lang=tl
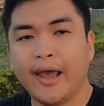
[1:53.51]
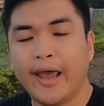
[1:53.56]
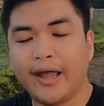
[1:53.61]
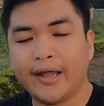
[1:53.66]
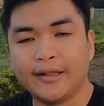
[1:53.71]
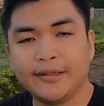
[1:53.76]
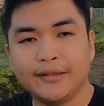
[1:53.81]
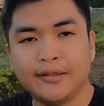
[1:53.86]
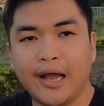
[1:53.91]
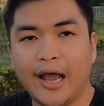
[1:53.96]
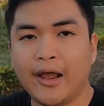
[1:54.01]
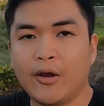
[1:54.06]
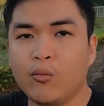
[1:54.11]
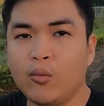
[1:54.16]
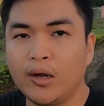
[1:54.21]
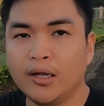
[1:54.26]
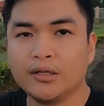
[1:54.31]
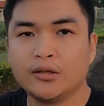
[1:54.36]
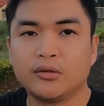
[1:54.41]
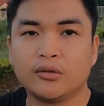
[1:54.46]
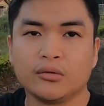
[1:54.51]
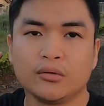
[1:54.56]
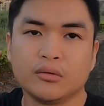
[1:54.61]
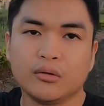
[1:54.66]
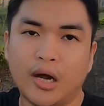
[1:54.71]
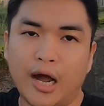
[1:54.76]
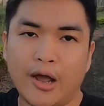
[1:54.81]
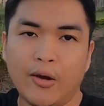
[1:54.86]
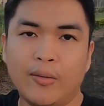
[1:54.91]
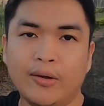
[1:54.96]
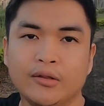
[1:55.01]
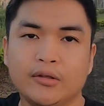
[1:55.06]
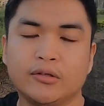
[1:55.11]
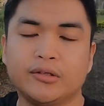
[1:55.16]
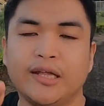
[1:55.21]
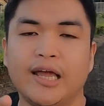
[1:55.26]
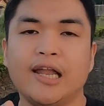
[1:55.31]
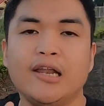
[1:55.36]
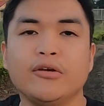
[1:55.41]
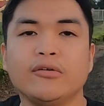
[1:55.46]
And I want to I want
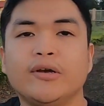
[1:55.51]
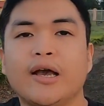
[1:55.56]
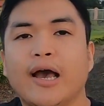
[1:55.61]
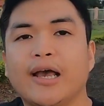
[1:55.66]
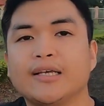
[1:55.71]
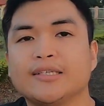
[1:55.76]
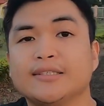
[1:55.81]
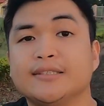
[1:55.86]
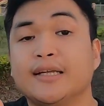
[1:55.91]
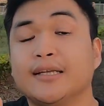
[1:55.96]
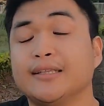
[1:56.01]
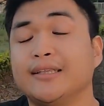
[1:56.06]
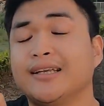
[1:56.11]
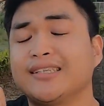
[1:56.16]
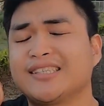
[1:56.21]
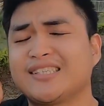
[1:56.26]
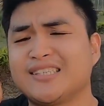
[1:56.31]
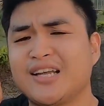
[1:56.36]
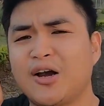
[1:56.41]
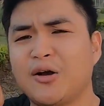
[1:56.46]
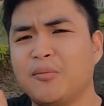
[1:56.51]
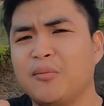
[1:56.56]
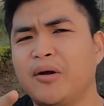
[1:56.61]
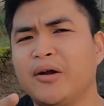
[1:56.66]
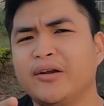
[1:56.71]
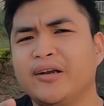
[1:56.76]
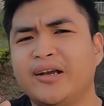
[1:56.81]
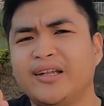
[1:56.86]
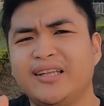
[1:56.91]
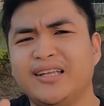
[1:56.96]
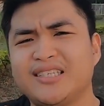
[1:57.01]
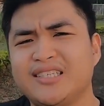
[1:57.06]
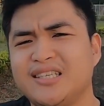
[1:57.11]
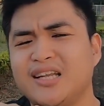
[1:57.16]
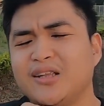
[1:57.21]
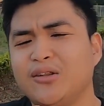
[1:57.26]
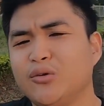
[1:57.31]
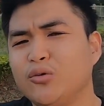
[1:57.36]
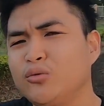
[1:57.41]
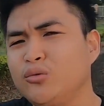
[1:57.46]
to tell you guys that the stock market is
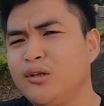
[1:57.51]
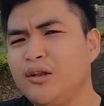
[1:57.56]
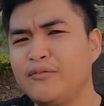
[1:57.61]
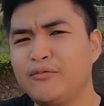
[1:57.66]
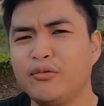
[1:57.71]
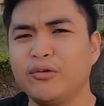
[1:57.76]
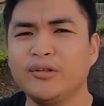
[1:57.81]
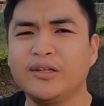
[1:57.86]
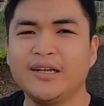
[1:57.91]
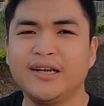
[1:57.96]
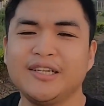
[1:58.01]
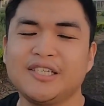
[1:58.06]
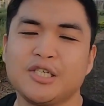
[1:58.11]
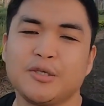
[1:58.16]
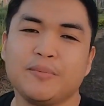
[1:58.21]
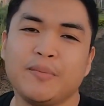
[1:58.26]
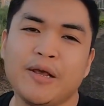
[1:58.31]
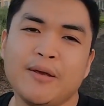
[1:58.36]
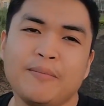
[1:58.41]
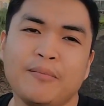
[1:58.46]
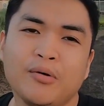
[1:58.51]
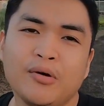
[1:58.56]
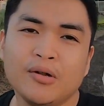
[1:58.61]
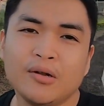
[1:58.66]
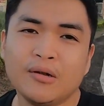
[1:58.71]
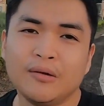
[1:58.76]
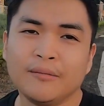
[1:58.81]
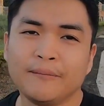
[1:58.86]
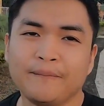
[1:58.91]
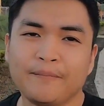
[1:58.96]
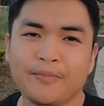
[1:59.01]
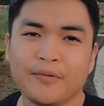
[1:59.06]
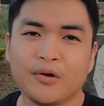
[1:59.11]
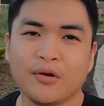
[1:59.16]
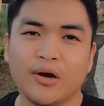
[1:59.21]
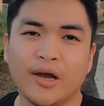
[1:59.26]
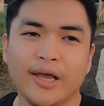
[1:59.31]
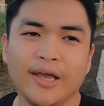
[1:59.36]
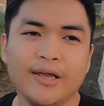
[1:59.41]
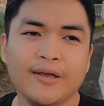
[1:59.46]
not only for the rich people.
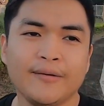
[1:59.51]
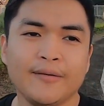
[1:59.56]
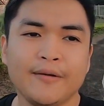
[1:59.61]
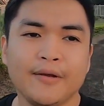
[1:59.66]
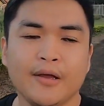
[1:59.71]
Okay?